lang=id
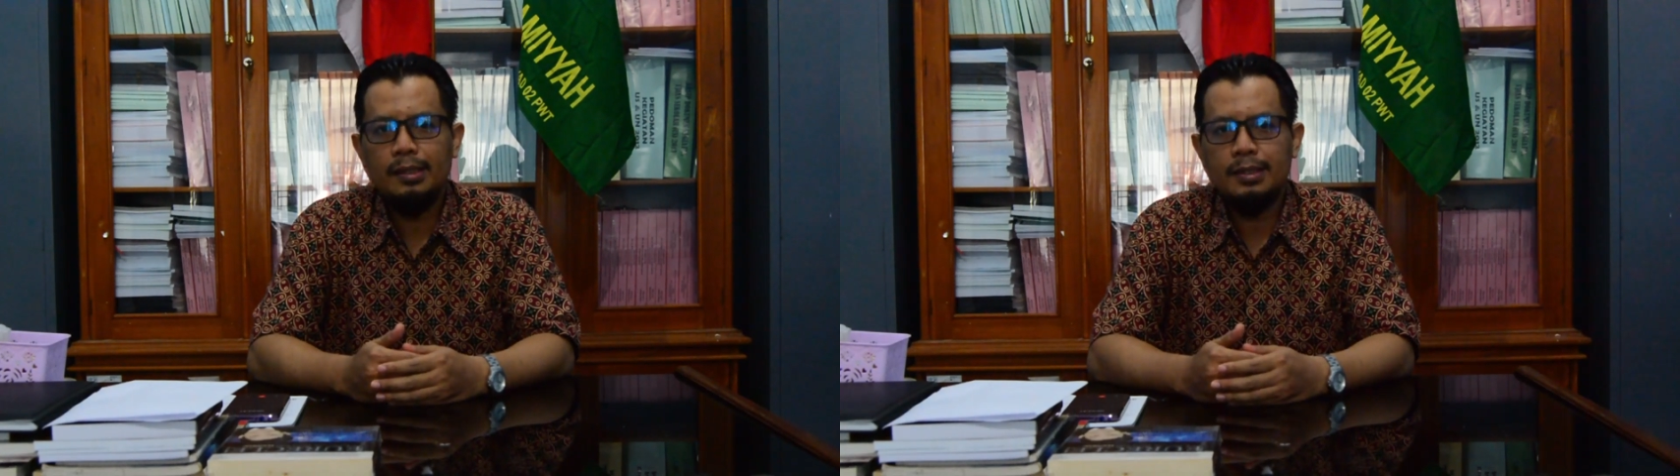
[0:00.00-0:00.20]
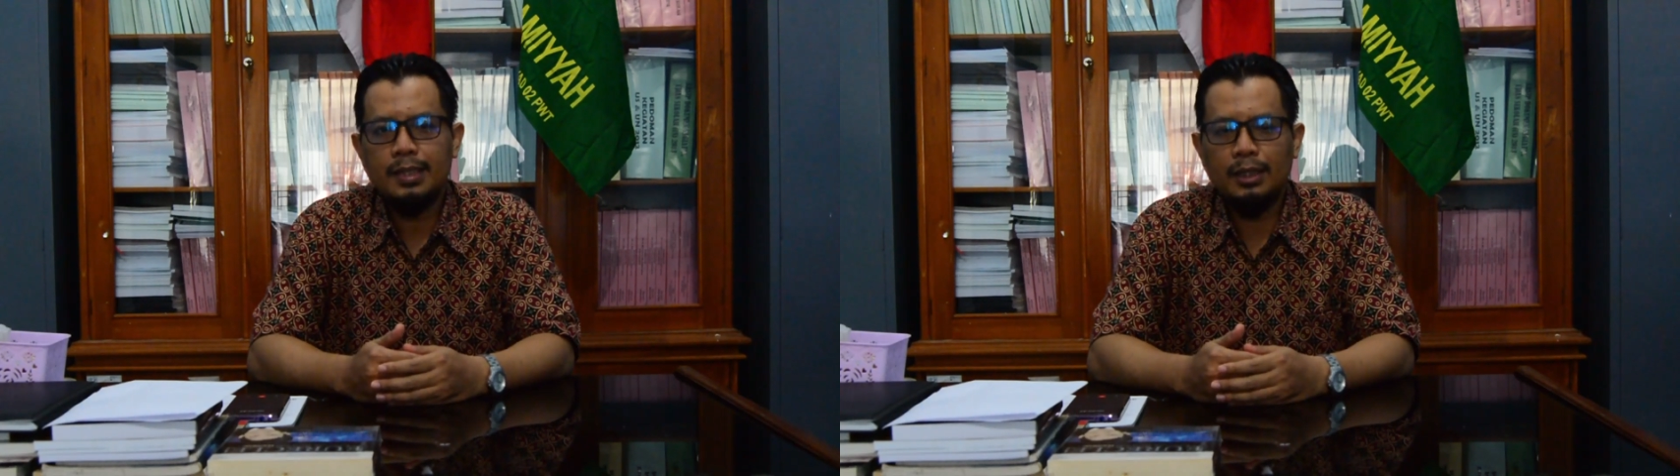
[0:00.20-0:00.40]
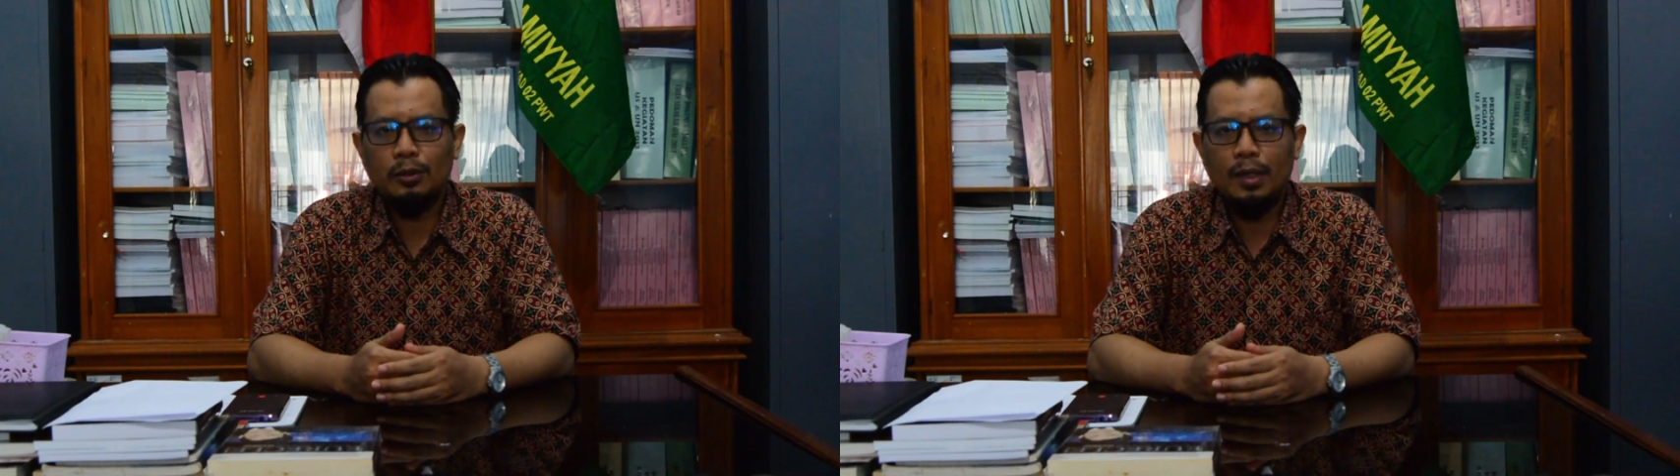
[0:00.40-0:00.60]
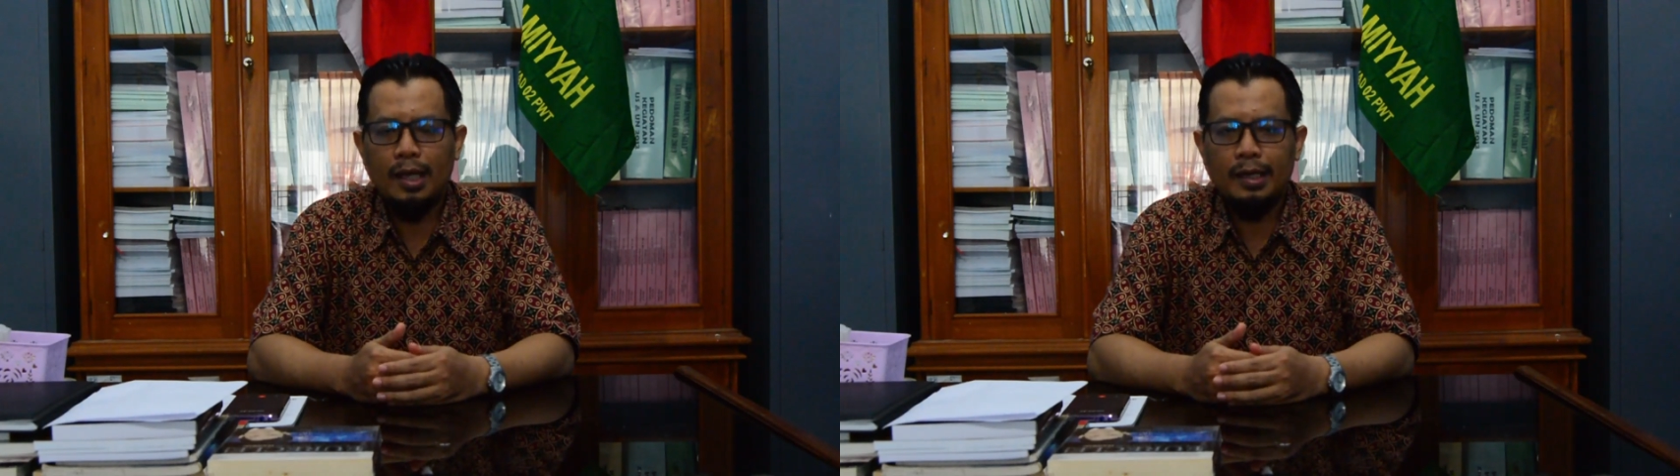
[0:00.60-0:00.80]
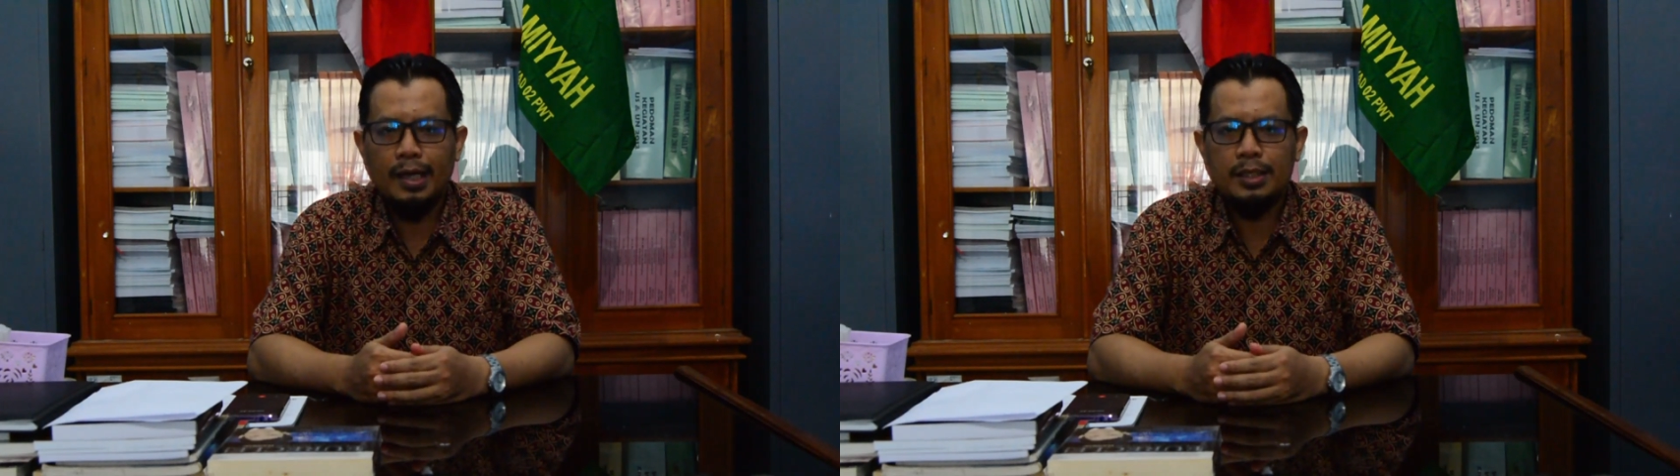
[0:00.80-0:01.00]
satu
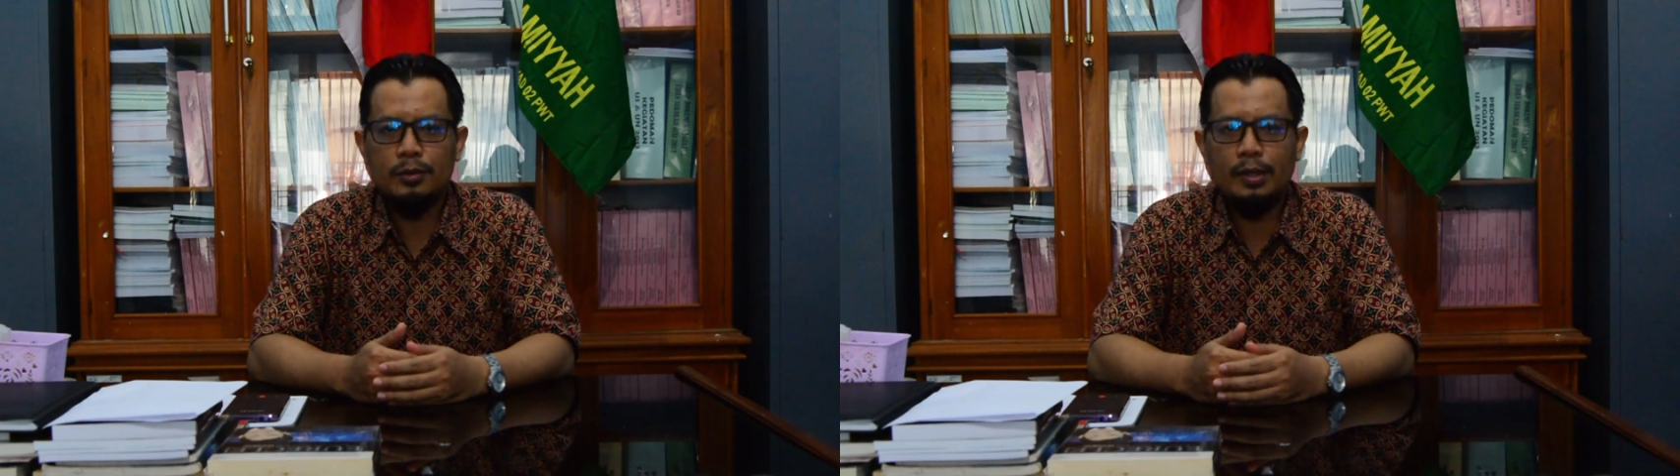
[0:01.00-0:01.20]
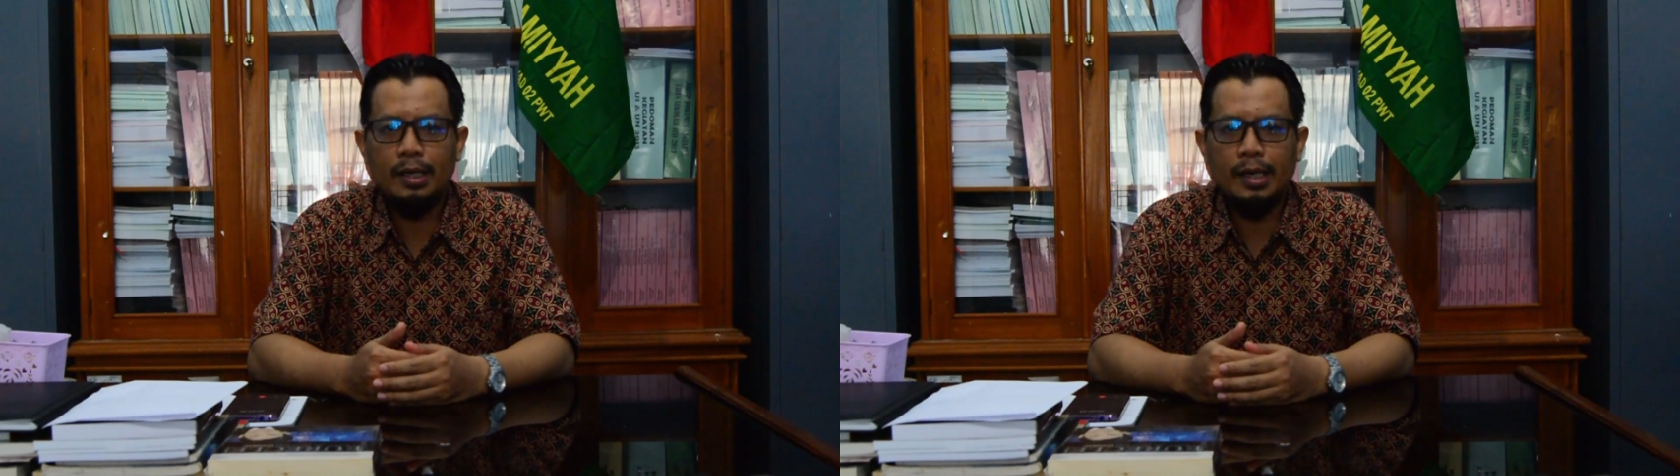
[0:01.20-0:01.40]
langkah sudah